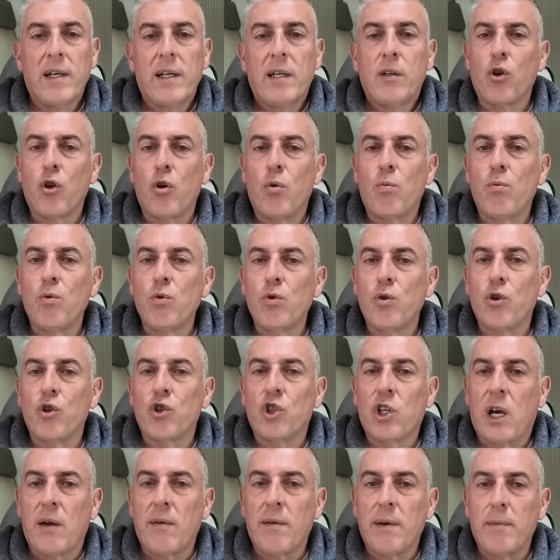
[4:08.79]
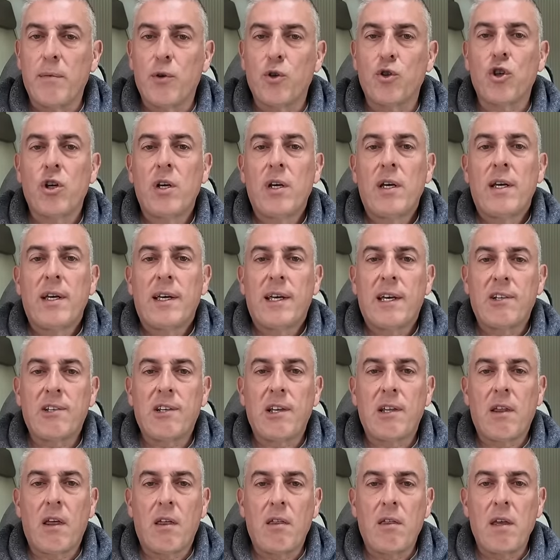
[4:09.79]
Todo el mundo sabemos que
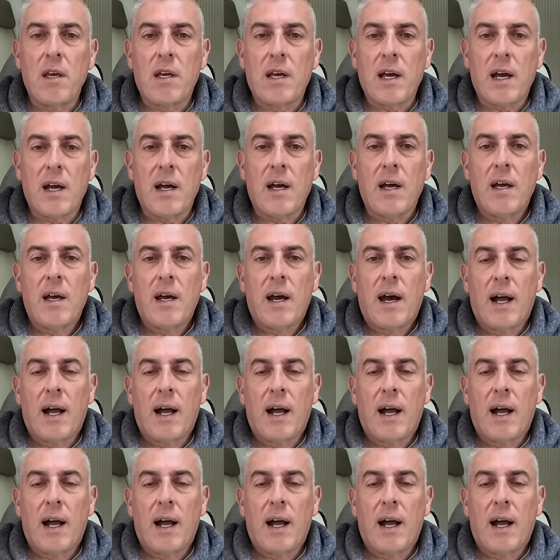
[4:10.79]
se dedica